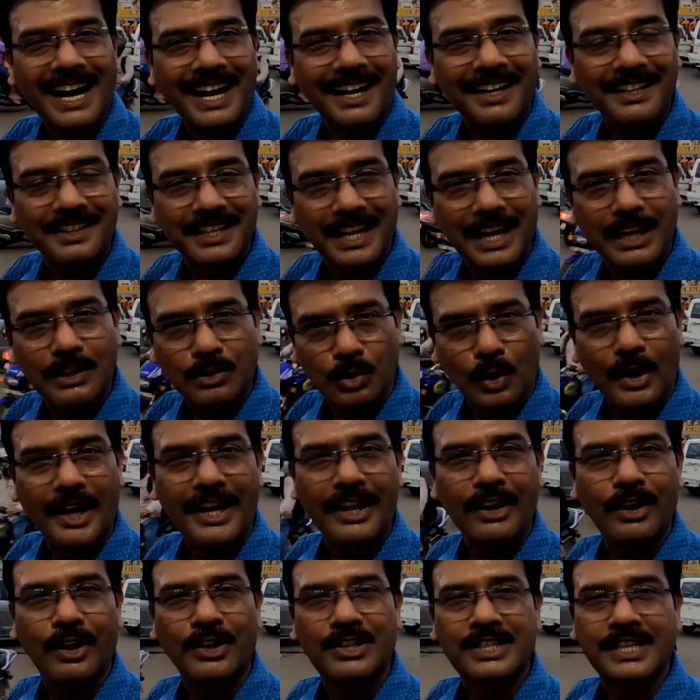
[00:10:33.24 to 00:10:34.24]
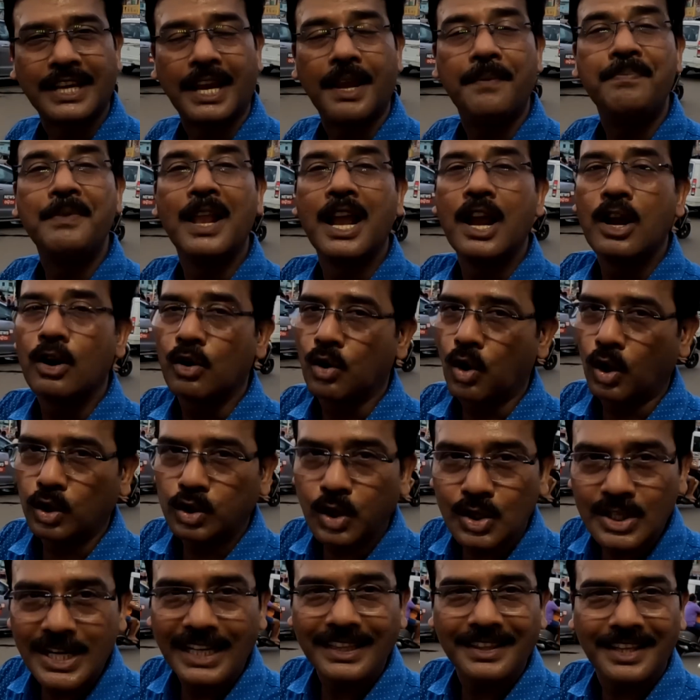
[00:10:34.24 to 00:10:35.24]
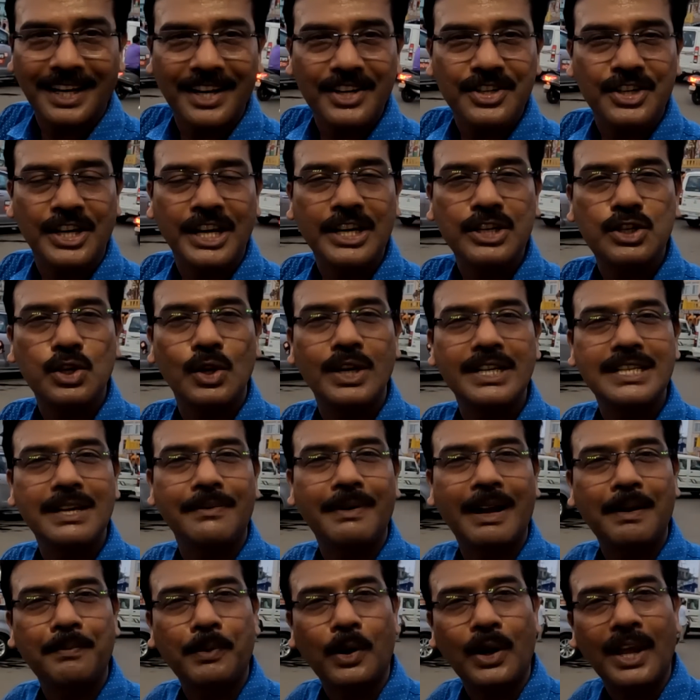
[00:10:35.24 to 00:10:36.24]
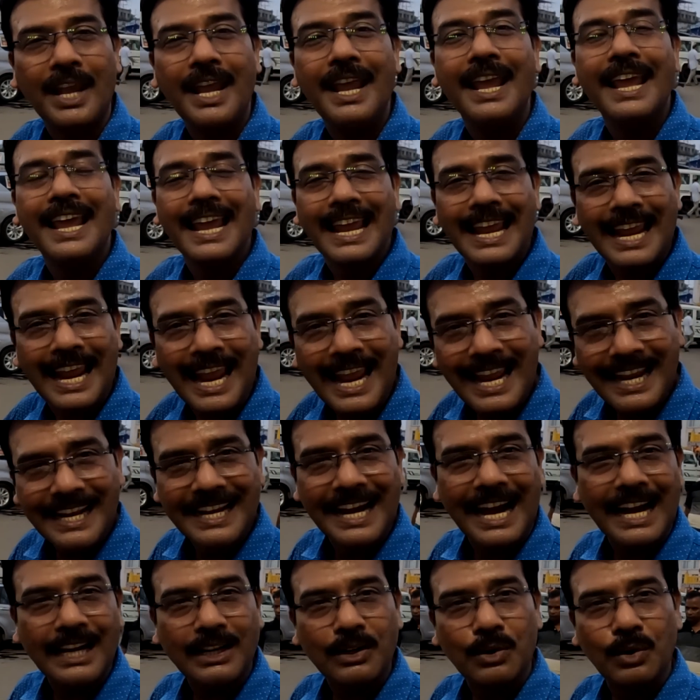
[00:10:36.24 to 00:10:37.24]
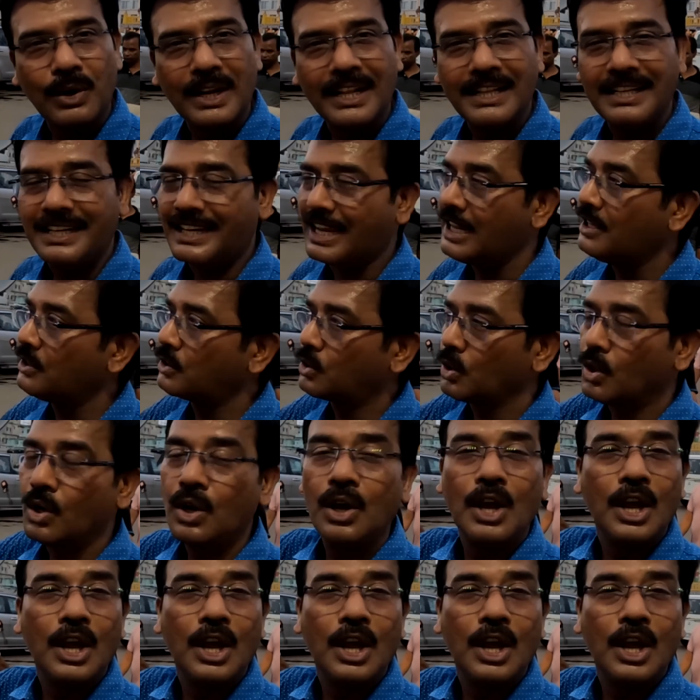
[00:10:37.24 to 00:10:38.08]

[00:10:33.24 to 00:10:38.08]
কাঠ দিয়ে তৈরি হচ্ছে রথযাত্রা শেষ হয়ে যাবার পরে এই কাঠগুলি কিন্তু